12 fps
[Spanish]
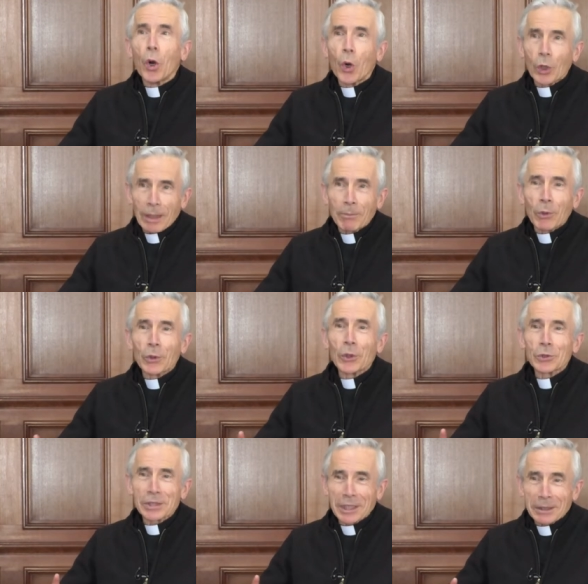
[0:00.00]
o que han
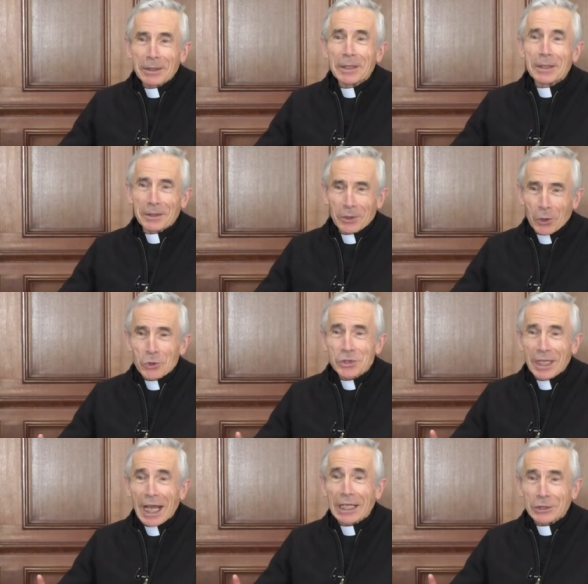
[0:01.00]
podido ser
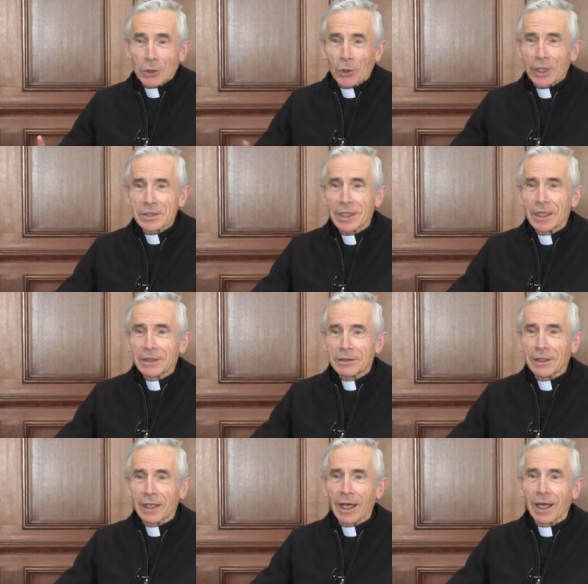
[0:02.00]
los actores
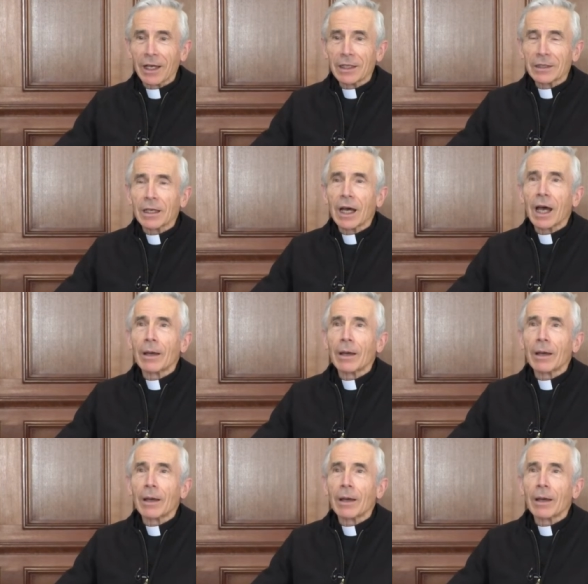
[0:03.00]
de la, ¿eh?